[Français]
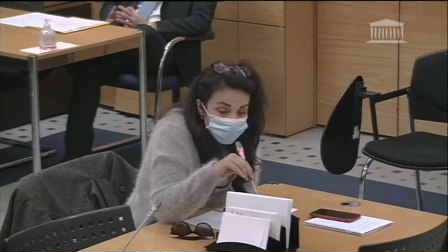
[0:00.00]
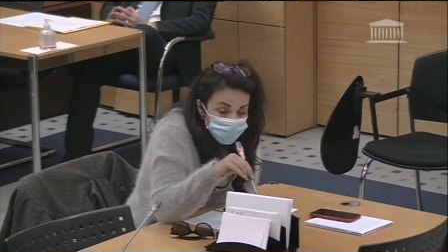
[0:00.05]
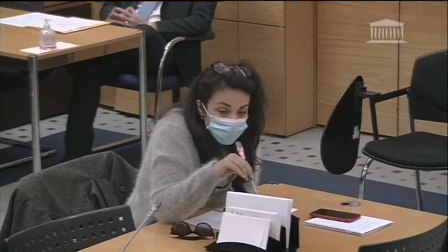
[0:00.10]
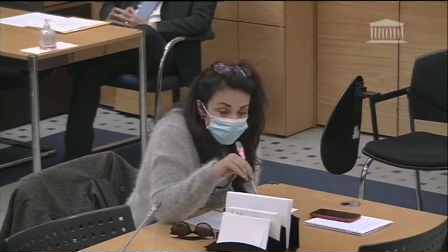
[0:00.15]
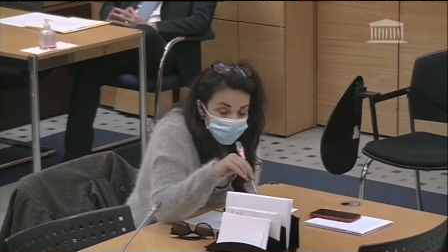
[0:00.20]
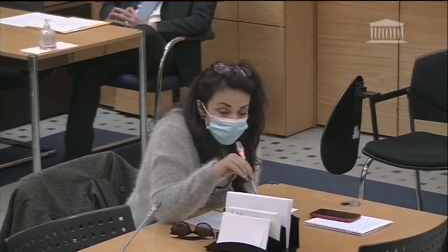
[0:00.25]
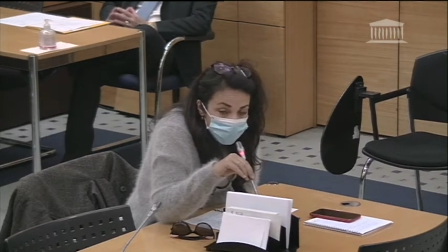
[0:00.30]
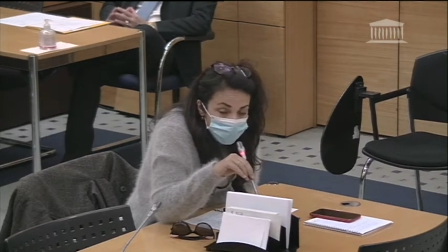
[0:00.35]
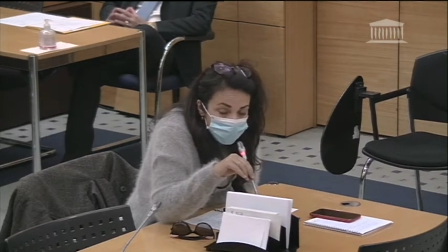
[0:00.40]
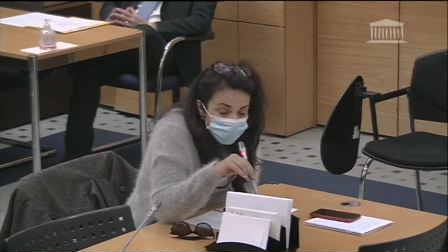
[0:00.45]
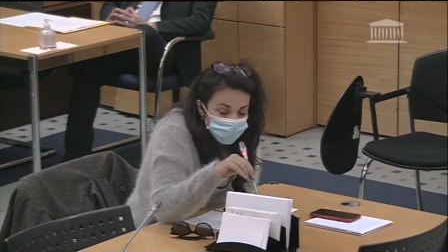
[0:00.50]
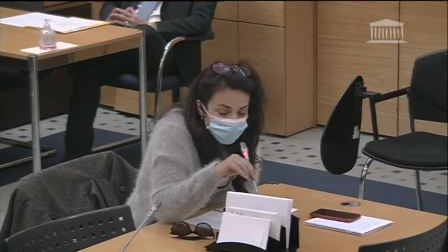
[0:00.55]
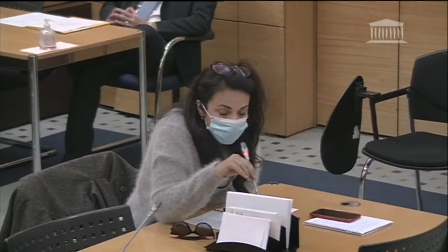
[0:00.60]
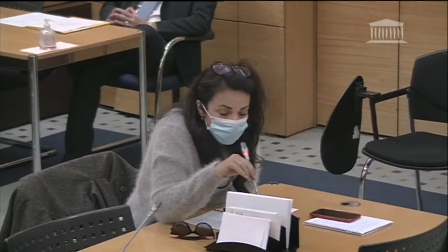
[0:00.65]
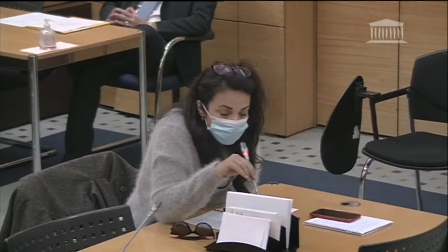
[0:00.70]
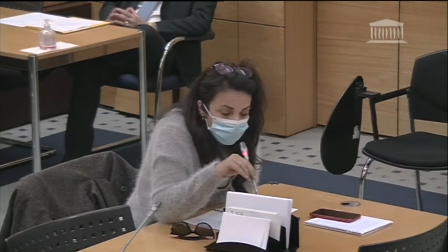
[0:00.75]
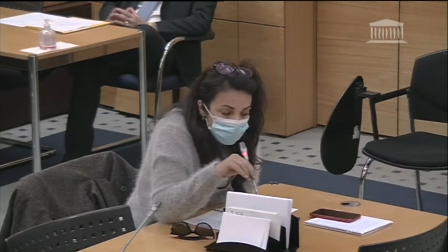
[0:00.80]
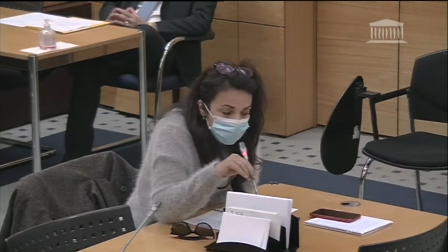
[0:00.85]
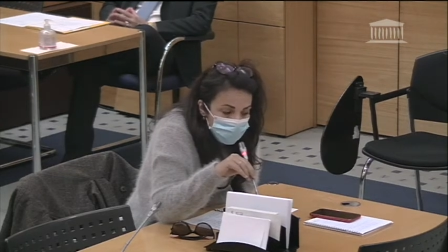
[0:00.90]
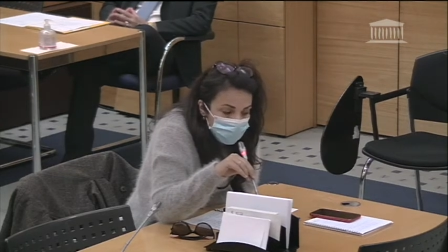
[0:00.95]
maman,
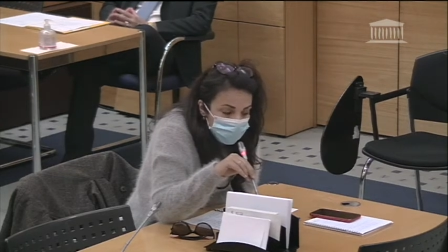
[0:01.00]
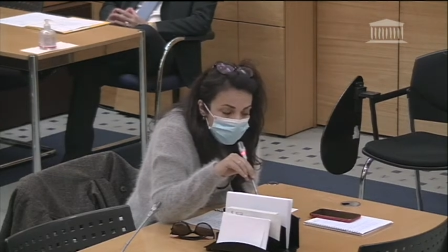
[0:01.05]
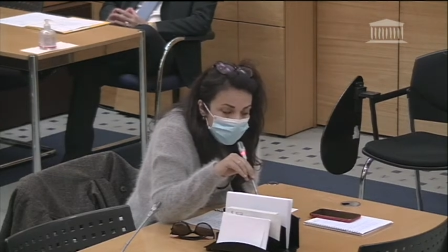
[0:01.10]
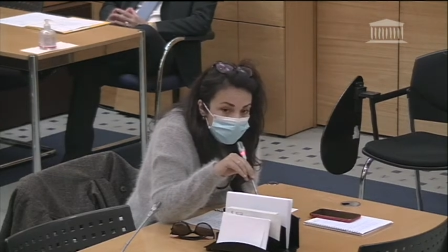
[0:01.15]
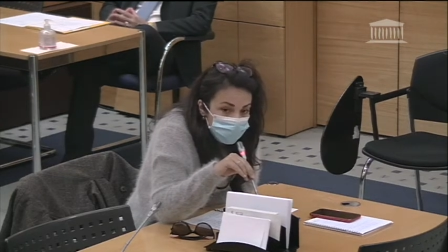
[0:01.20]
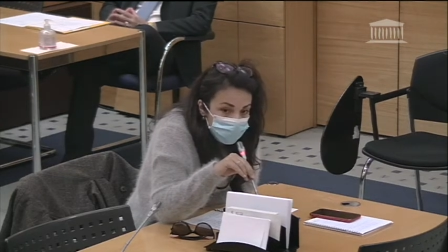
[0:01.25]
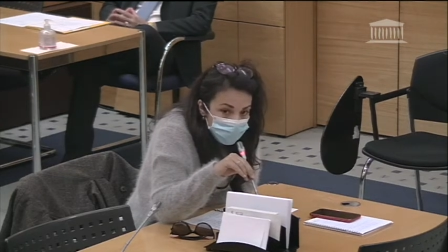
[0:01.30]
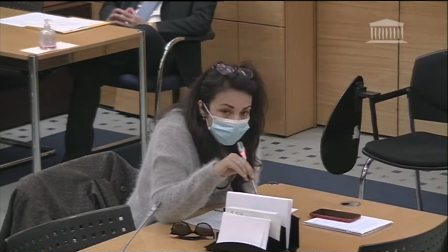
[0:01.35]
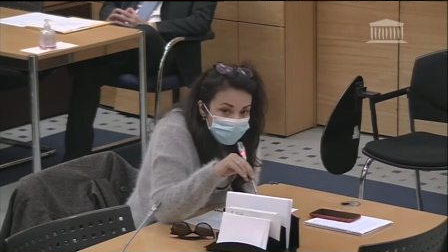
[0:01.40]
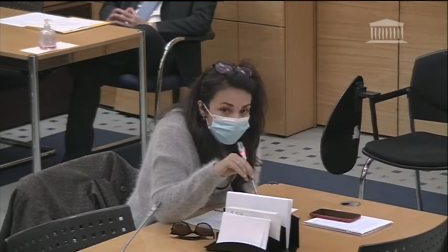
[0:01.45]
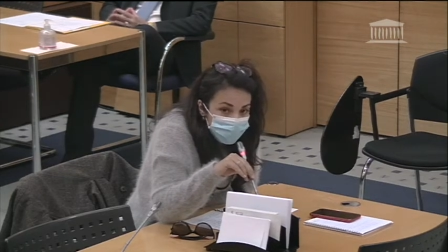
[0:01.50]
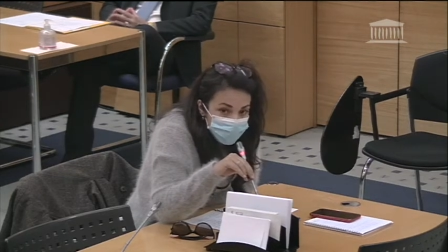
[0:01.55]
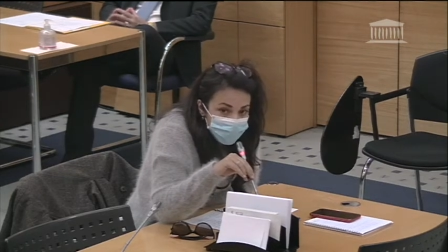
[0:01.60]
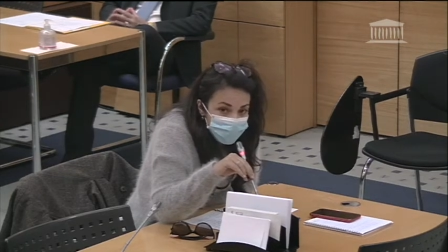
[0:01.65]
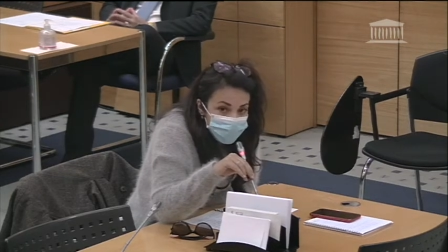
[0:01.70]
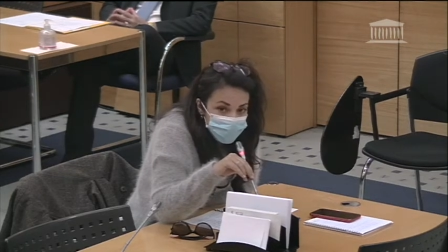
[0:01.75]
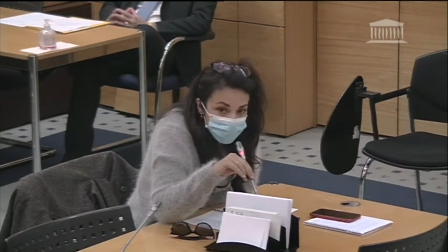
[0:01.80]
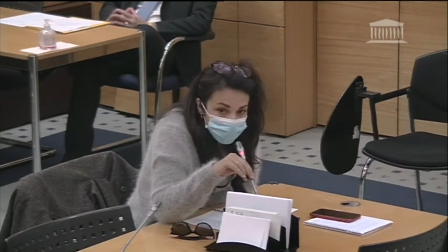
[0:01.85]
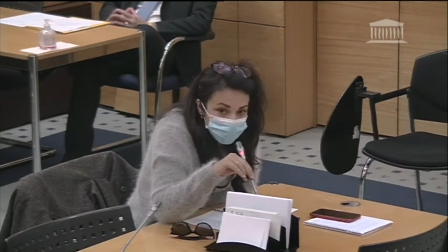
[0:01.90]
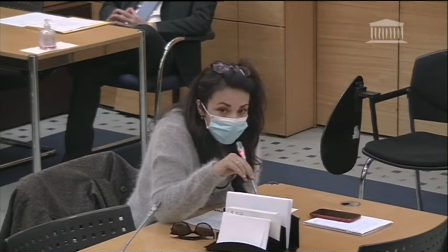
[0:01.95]
enfin pas maman, mais
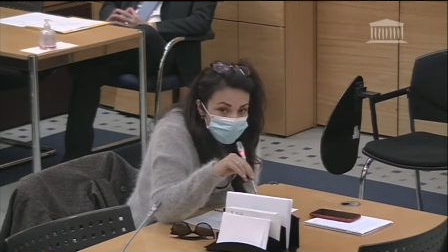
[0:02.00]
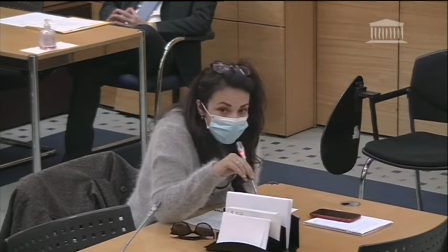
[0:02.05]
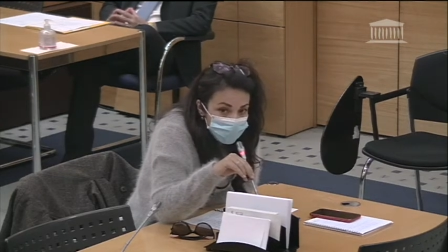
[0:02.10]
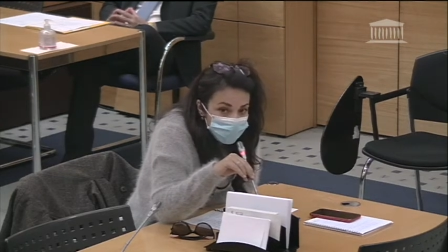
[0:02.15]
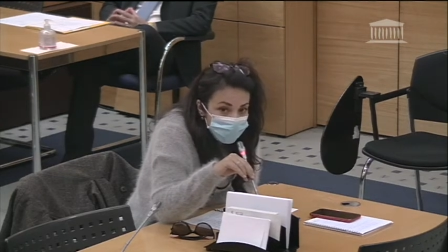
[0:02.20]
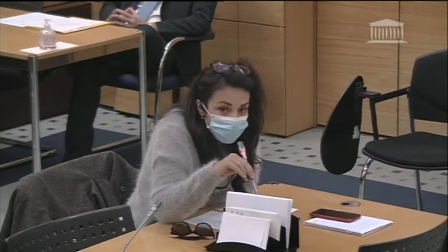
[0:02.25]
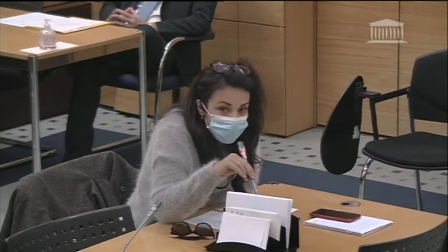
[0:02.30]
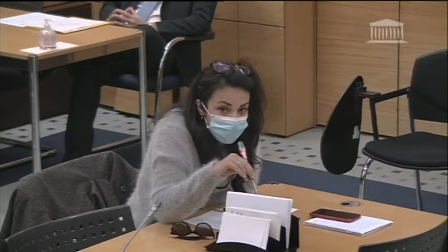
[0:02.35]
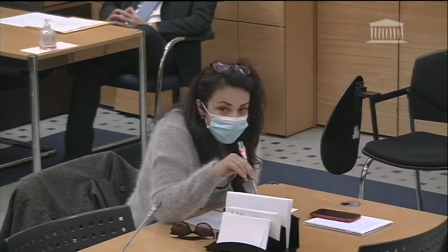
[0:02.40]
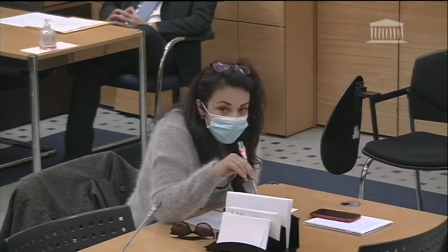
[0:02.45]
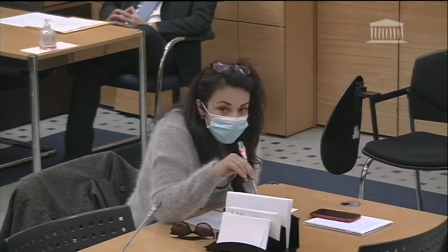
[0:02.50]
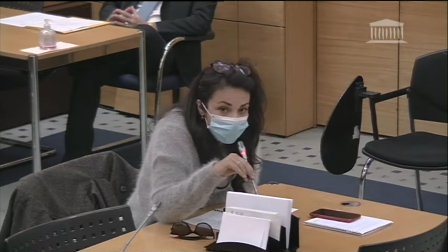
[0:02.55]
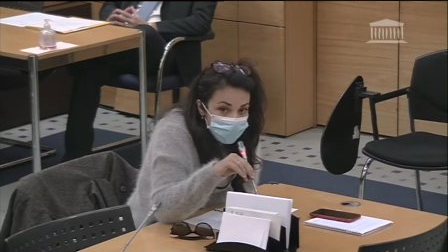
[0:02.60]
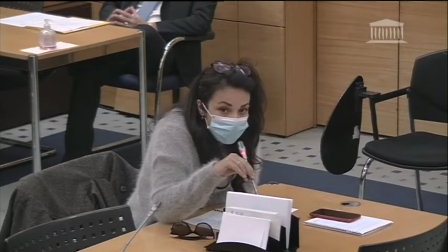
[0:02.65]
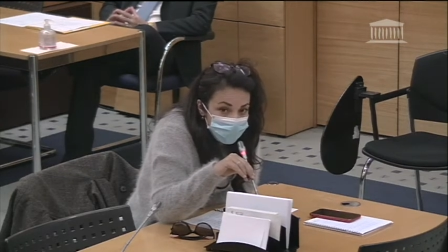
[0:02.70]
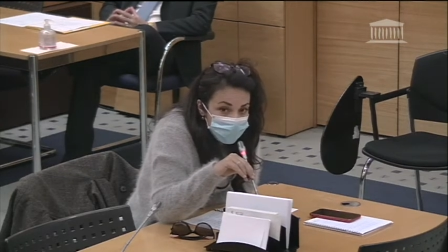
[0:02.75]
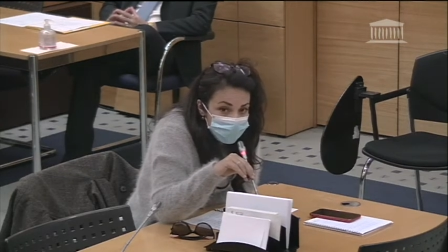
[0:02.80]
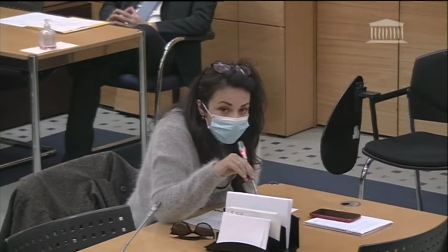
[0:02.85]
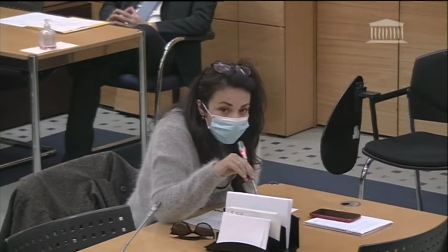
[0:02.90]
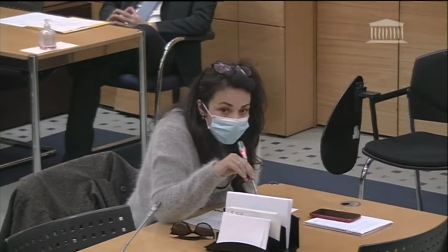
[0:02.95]
tante. J'ai mon neveu qui est
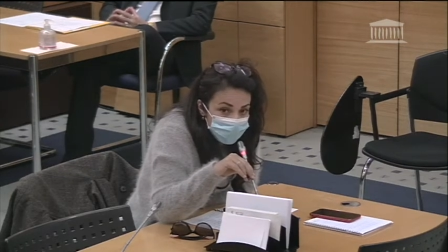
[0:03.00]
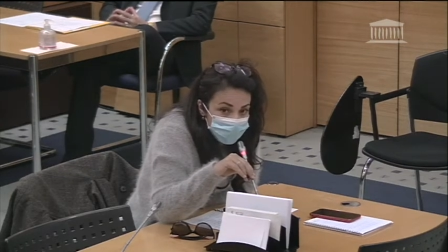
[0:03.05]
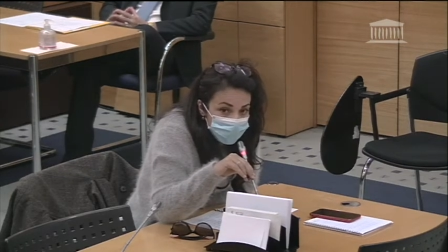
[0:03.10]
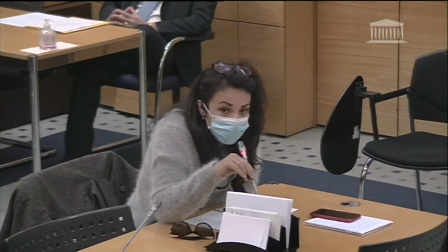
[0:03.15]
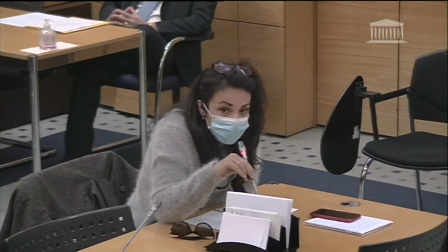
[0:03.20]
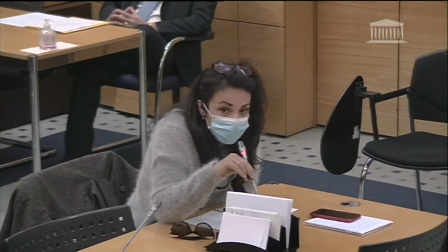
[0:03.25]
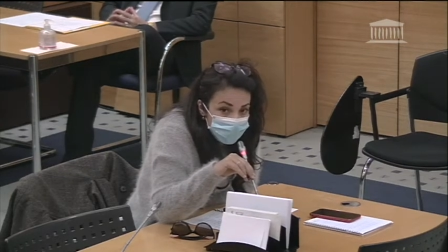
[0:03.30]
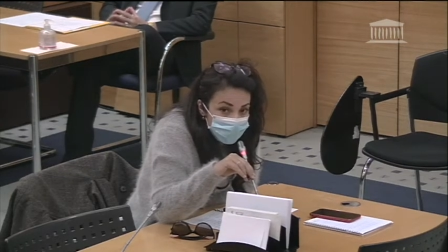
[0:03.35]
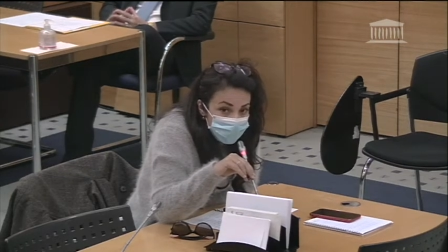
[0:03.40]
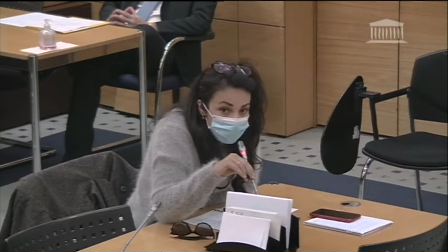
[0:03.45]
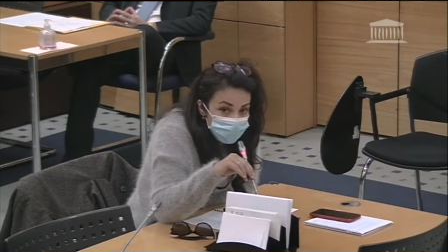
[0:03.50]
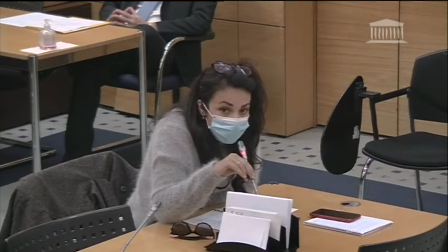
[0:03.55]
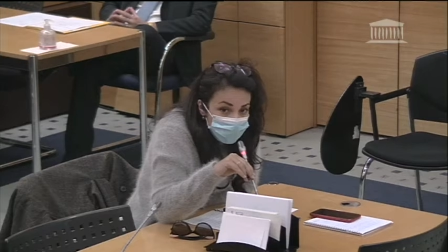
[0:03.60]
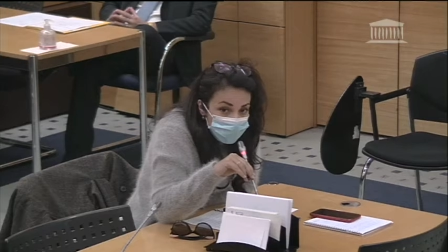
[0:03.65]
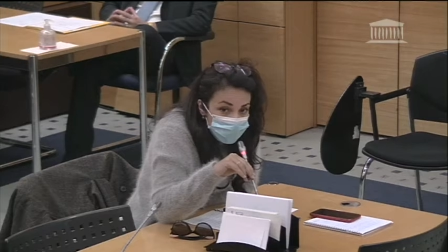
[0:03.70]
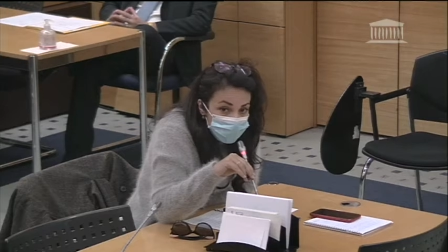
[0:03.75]
autiste et,